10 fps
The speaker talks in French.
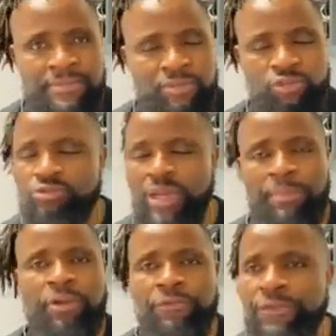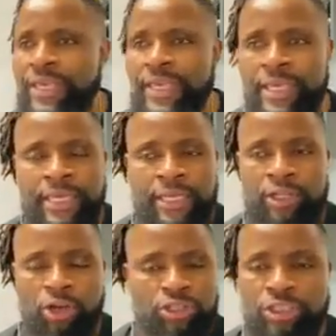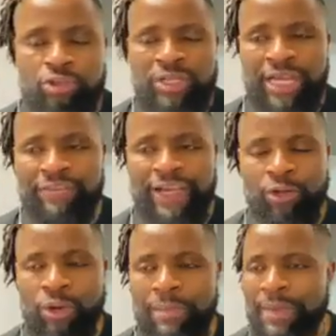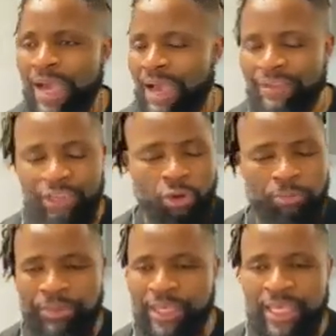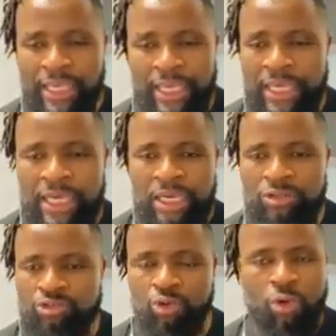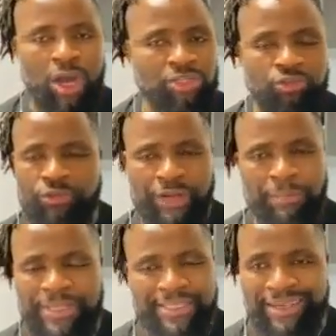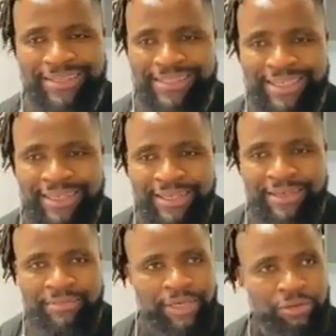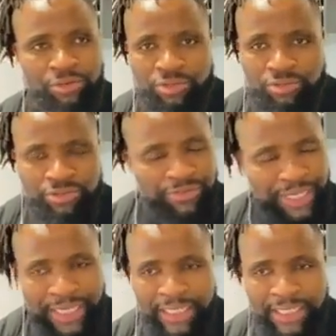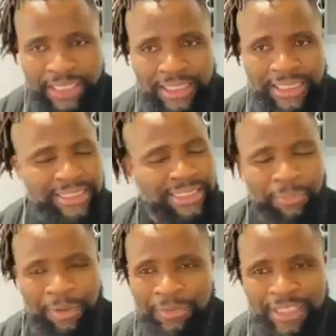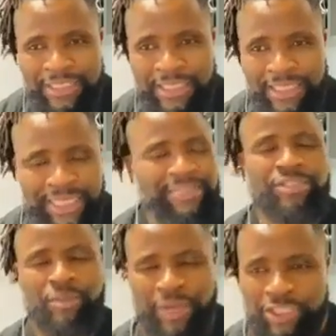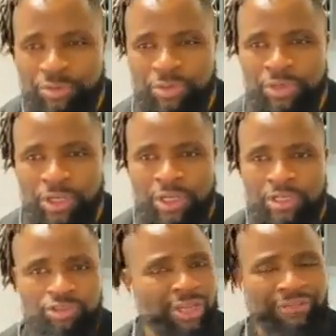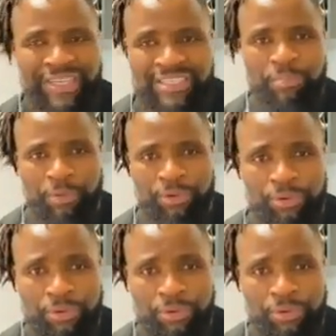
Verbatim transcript: tu nous as bluffé lors de ton arrivée à l'OM. Avec ton pied droit, tu frappais, ça rentrait. Mais aujourd'hui, frère, qu'est-ce qui n'a pas marché Qu'est-ce qui ne marche plus Tu n'avances plus.